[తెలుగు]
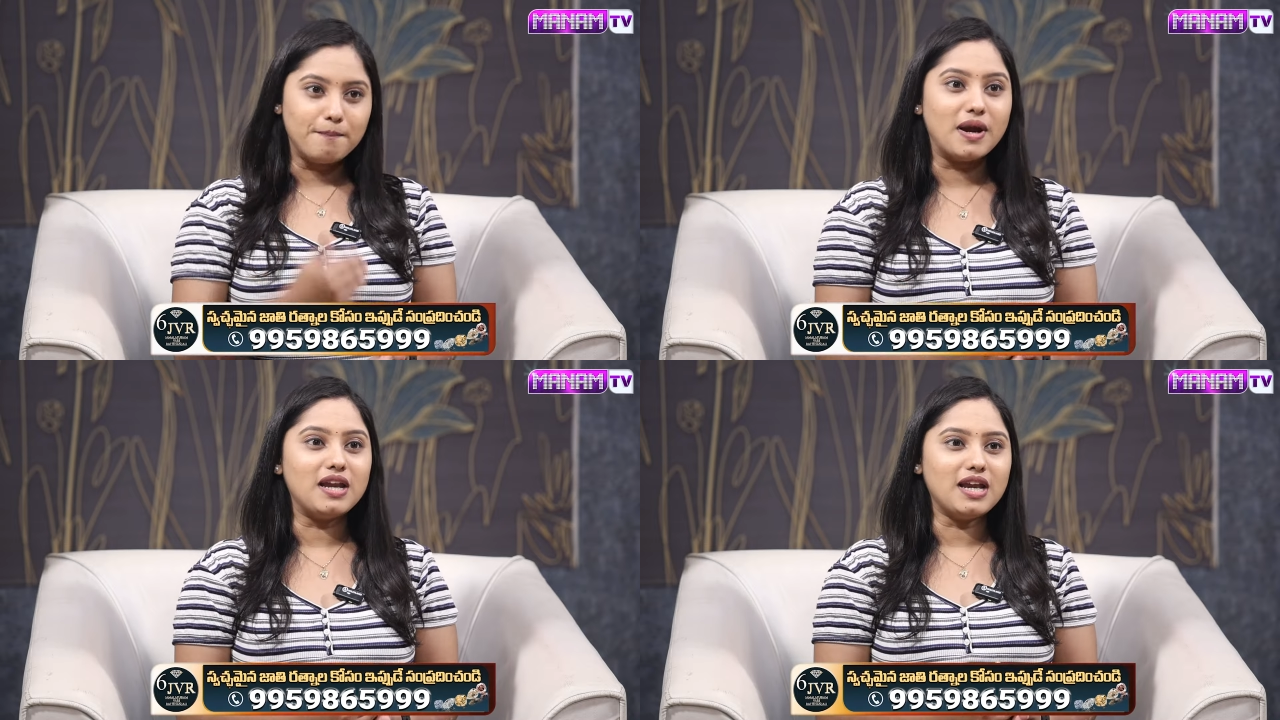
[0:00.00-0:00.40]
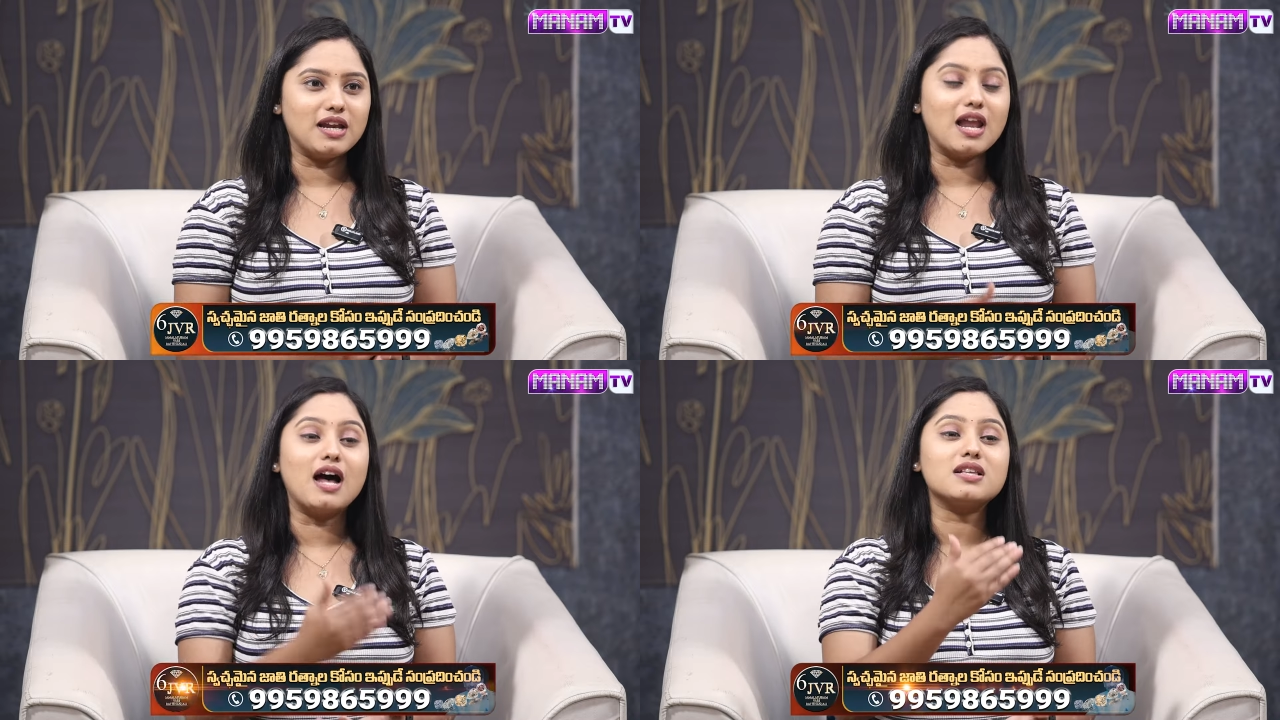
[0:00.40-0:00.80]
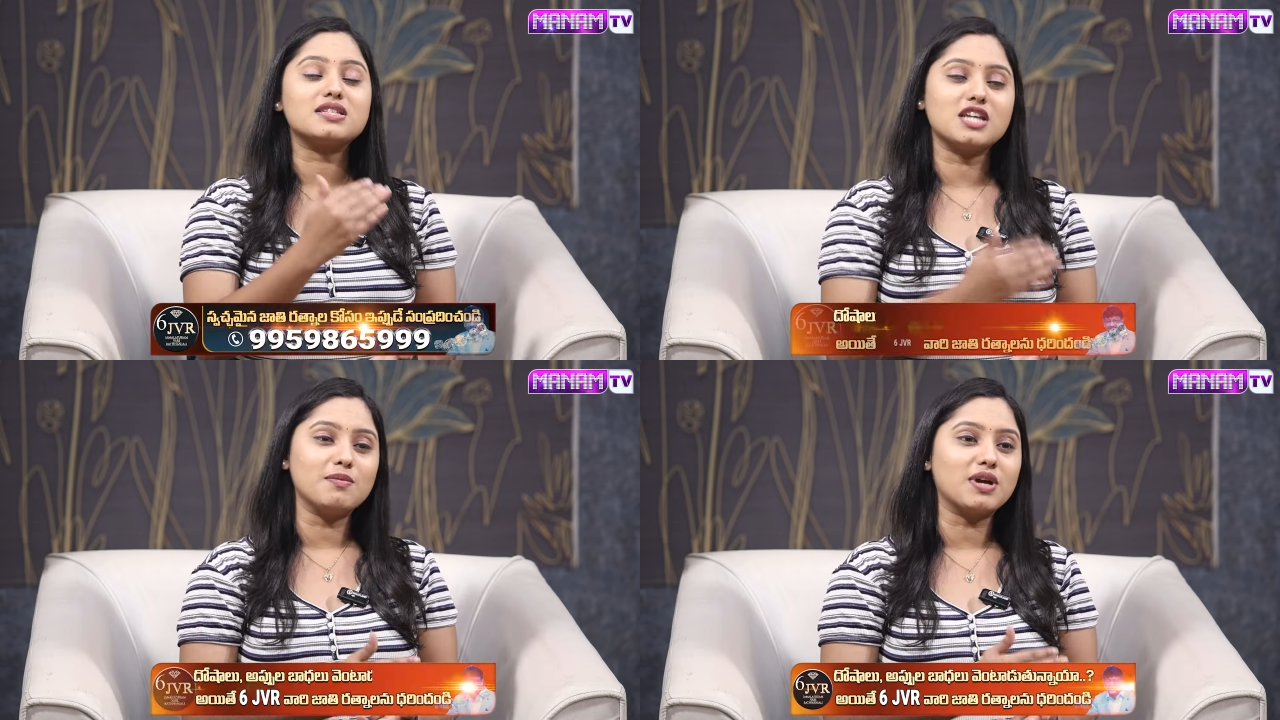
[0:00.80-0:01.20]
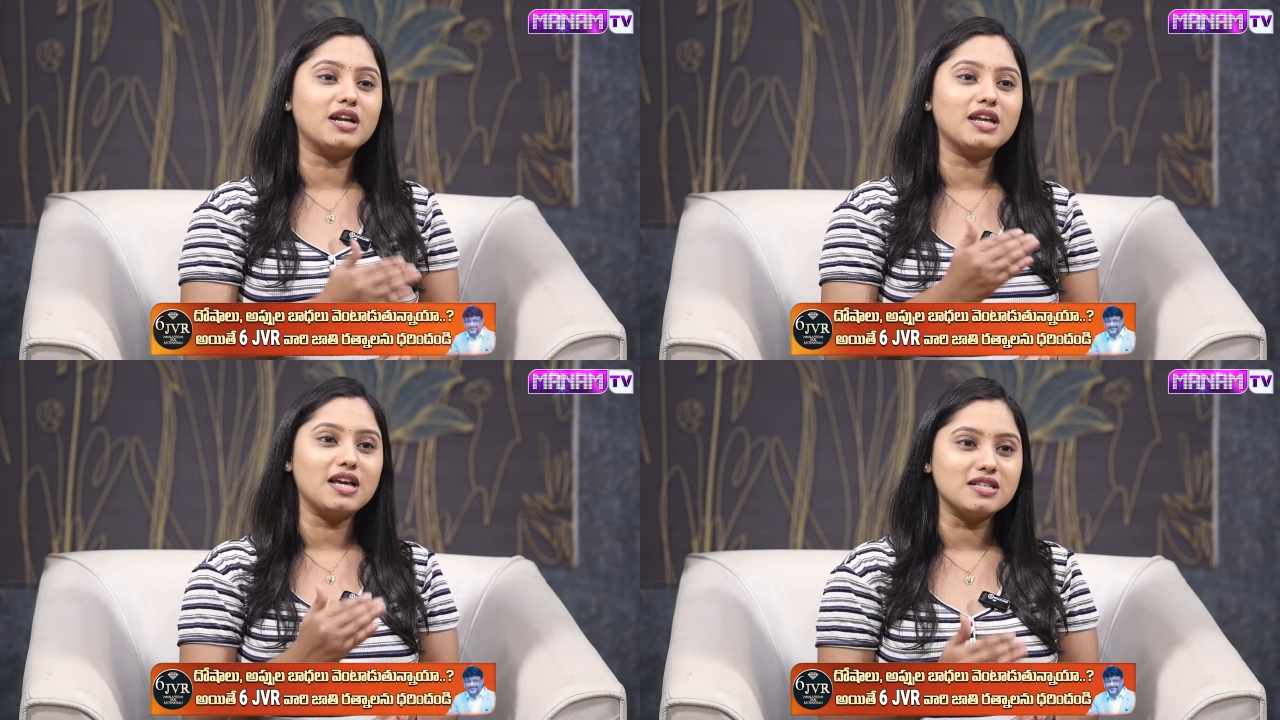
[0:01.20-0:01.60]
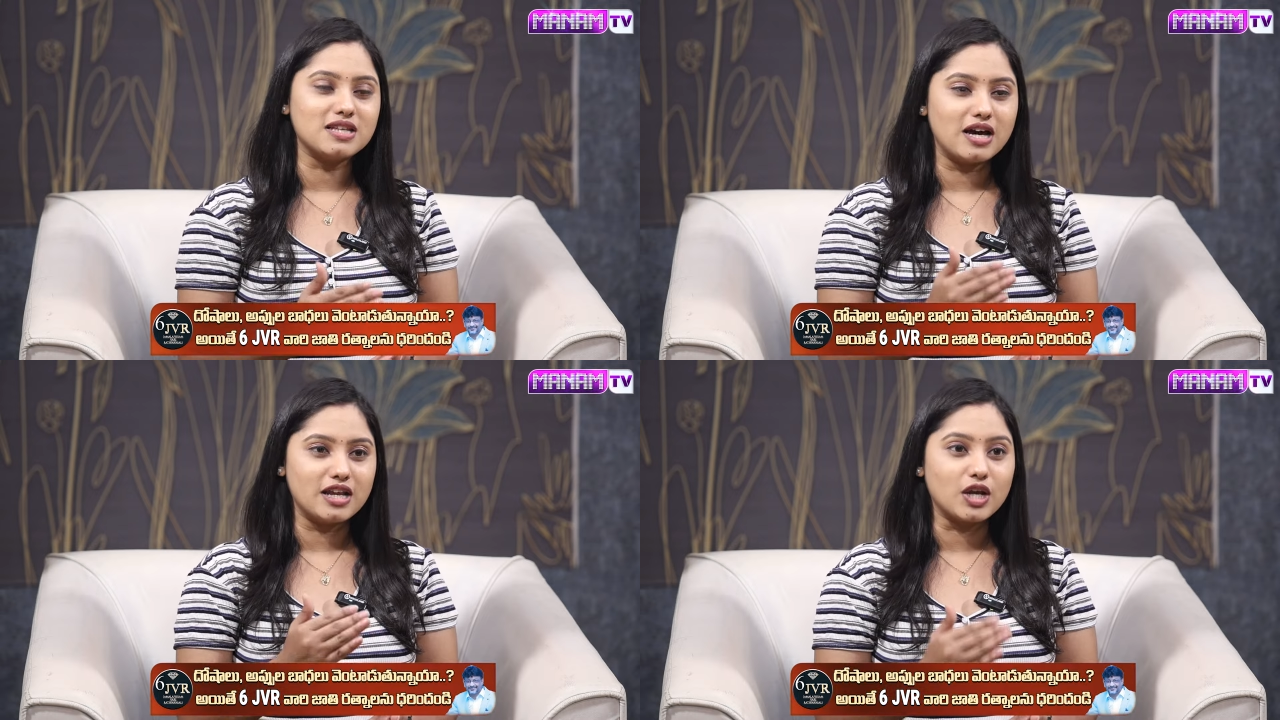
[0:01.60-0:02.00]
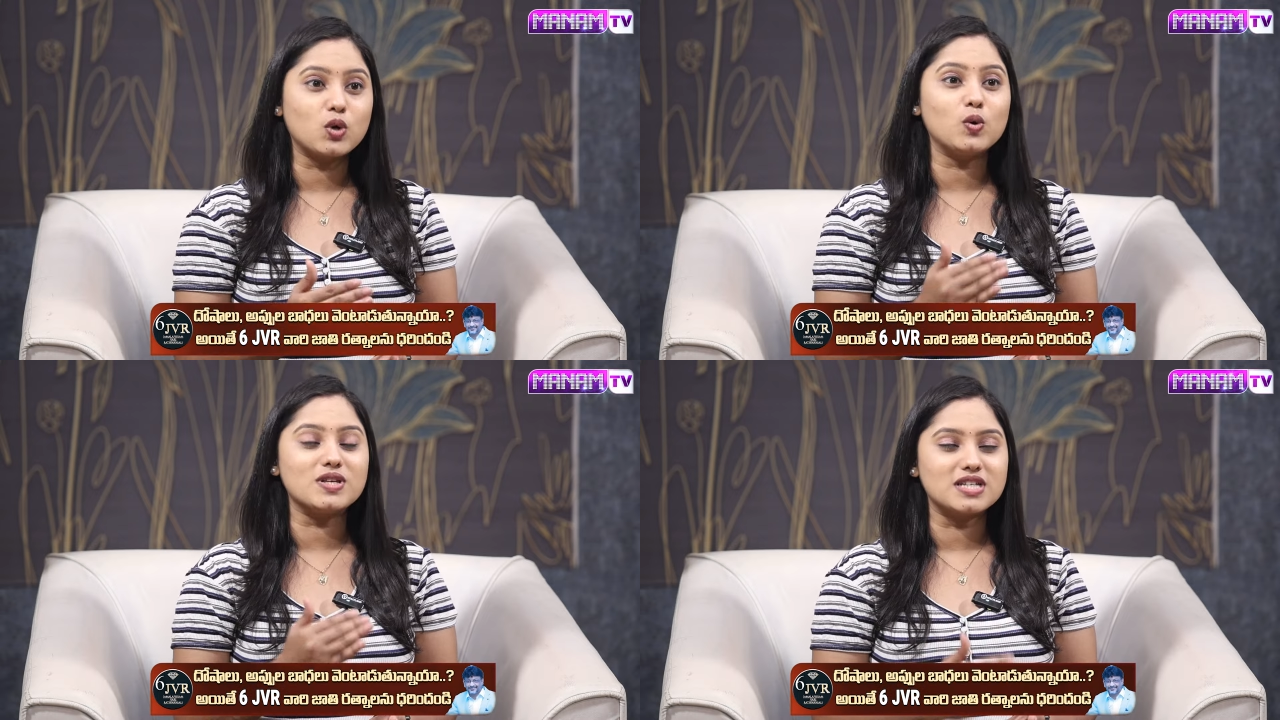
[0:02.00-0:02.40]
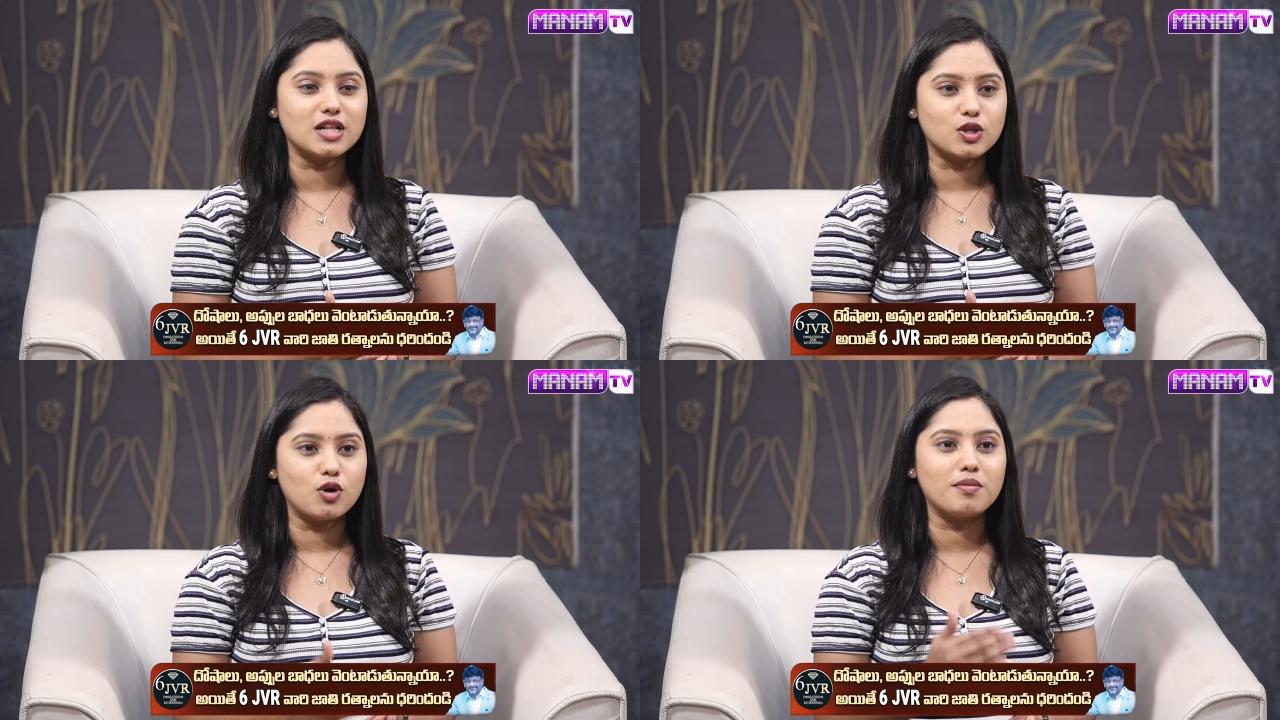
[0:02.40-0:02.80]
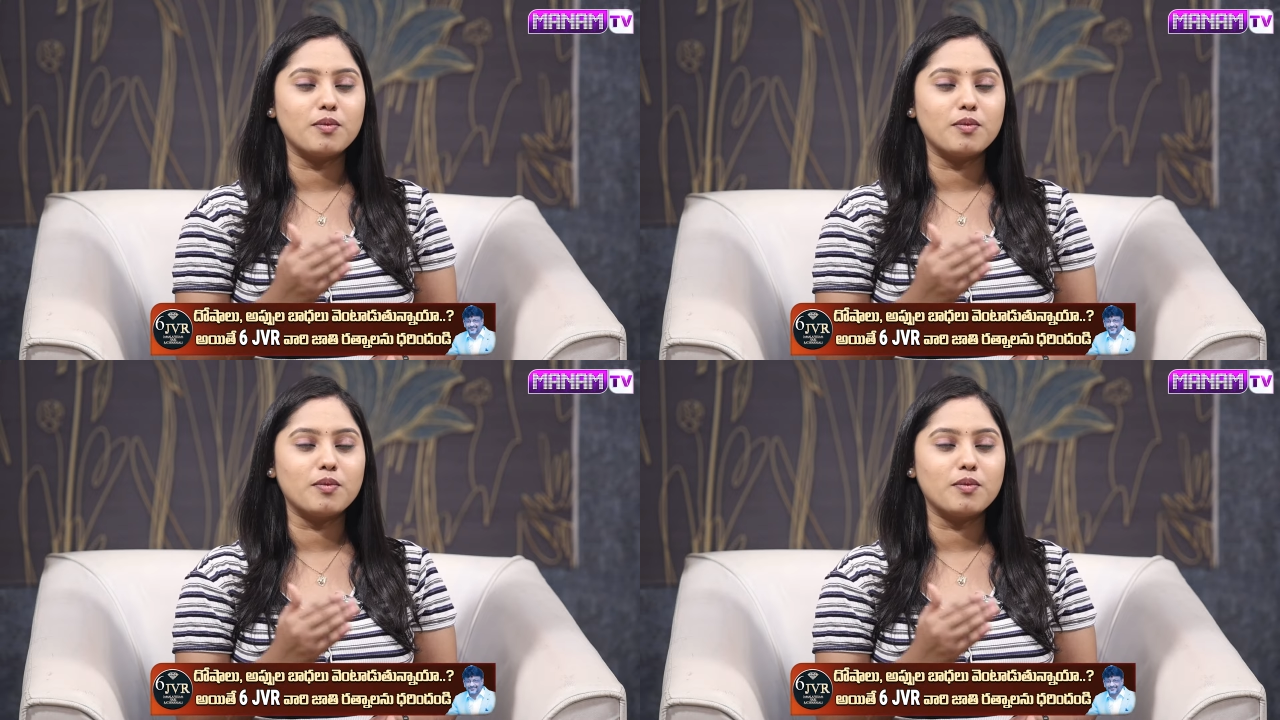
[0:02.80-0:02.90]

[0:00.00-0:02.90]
మళ్ళీ లాస్ట్ టైం కంటే ఈసారి ఎక్కువ రిజల్ట్తో